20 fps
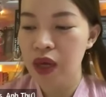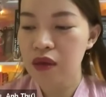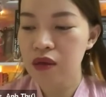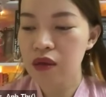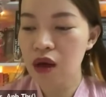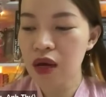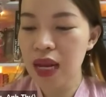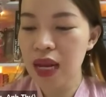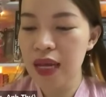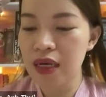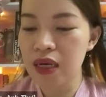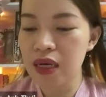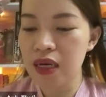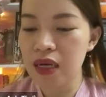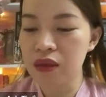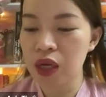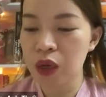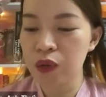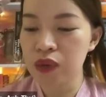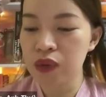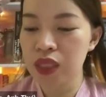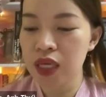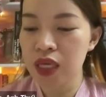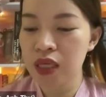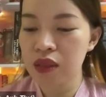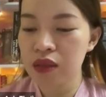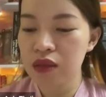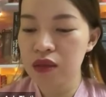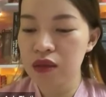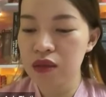Đó là lần đầu
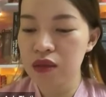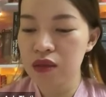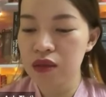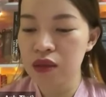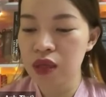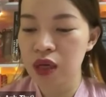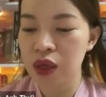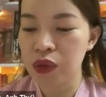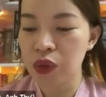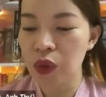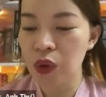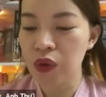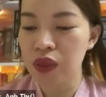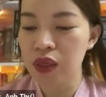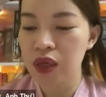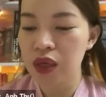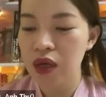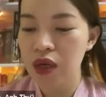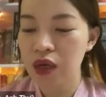tiên đời tôi